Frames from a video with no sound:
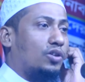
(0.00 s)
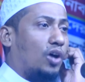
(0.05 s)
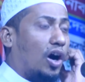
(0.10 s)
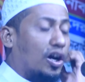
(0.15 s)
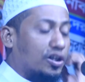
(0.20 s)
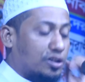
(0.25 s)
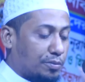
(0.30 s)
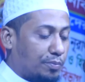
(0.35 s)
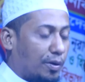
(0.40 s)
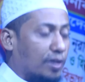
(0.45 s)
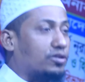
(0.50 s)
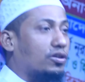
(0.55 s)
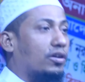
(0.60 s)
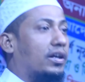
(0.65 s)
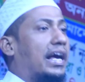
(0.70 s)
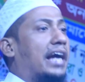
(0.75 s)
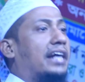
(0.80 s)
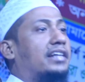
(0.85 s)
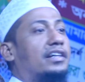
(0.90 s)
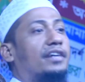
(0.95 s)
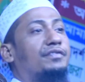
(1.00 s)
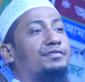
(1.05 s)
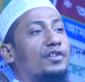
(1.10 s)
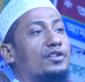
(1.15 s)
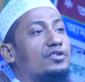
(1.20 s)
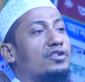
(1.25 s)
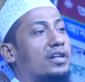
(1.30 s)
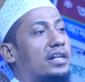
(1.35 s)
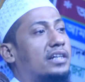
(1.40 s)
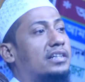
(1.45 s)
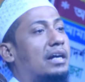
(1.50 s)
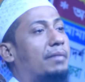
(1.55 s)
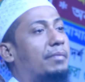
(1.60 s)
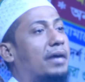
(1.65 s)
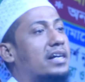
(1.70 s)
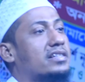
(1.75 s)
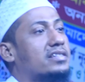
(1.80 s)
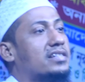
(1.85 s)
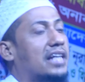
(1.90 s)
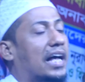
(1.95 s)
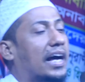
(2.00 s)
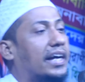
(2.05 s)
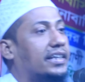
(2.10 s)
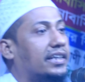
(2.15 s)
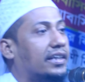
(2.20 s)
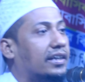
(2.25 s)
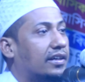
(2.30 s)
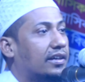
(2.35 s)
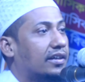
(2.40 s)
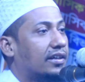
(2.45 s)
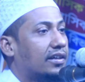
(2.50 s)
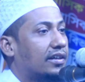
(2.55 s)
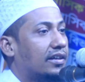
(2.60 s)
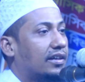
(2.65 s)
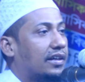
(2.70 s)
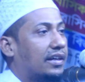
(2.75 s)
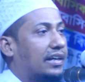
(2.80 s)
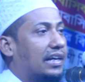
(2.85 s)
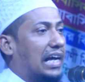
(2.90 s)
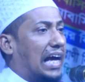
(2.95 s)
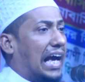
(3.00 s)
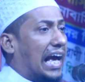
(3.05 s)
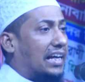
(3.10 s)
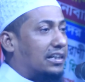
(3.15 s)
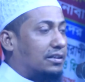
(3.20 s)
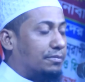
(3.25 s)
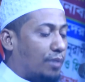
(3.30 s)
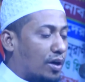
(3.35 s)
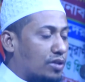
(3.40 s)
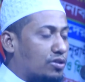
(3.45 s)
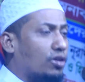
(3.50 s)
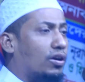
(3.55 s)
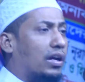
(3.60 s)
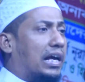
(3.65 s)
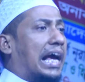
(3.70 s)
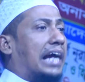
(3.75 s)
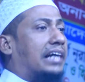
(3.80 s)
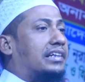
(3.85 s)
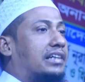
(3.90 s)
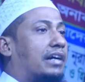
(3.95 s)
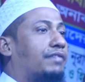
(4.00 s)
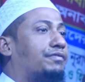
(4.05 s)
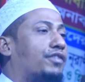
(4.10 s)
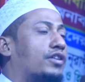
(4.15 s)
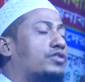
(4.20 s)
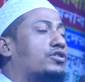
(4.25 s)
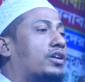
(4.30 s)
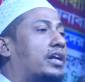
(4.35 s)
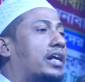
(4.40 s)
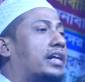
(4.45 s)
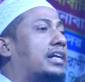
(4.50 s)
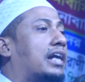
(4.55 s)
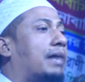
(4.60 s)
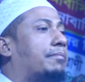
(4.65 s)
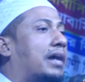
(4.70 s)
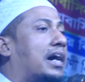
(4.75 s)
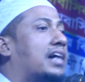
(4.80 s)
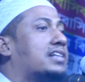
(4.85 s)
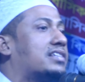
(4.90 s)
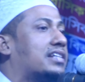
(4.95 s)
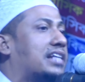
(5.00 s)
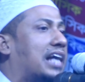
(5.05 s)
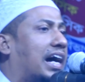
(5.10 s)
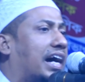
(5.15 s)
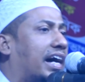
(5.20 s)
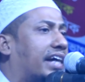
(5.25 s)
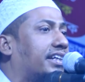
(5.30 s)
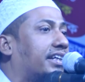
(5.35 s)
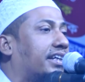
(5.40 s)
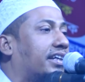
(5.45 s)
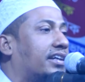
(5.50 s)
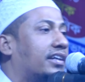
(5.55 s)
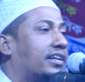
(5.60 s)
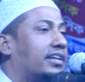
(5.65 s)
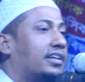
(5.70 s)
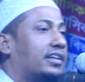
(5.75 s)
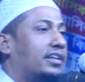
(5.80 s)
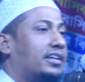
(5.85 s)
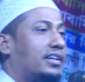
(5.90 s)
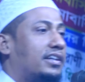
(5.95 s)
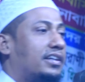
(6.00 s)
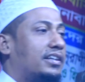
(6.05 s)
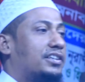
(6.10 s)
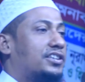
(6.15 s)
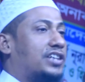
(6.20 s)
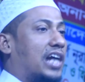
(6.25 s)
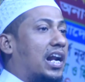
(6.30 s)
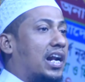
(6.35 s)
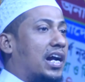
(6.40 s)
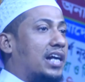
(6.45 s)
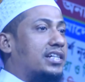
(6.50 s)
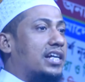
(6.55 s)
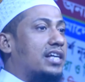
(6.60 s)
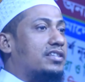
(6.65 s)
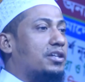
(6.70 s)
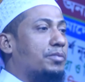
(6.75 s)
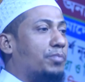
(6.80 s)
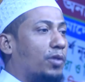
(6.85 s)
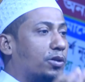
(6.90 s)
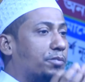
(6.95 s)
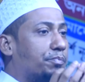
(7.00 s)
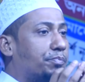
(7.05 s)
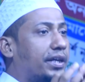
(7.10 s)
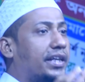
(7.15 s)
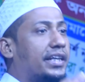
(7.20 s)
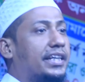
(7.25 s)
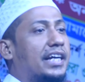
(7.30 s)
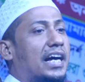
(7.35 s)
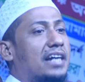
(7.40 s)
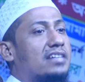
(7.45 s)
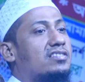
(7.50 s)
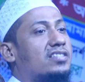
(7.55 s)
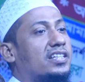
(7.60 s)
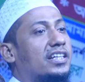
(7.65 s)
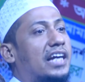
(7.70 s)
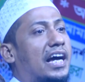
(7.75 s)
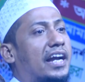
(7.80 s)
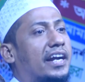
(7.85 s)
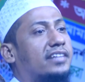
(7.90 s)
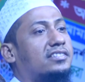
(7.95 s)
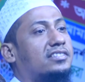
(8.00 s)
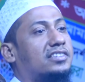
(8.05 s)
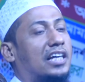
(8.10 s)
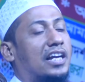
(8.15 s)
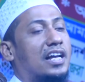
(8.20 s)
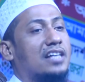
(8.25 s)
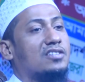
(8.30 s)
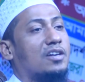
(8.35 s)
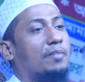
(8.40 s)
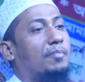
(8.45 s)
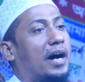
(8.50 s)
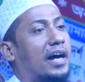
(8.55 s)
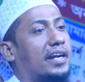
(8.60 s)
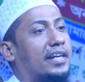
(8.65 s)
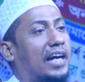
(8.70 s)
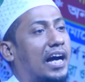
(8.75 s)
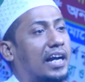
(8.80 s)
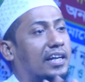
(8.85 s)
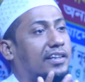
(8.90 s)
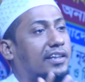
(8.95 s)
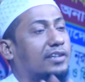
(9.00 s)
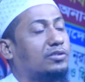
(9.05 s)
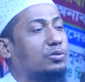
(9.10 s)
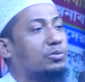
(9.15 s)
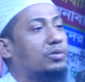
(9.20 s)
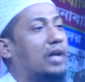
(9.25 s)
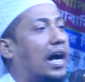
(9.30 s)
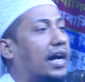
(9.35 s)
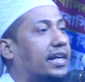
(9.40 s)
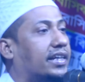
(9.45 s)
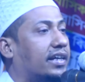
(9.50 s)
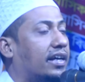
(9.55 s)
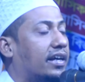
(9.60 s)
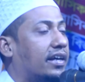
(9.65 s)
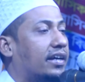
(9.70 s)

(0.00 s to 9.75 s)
দশ বছরে একটা ফজরের নামাজ নাই এক বছরে একটা ফজরের নামাজ নাই সারাটা জীবন বিড়ি আর সিগারেট ছাড়া জাবানে আর কিছু নাই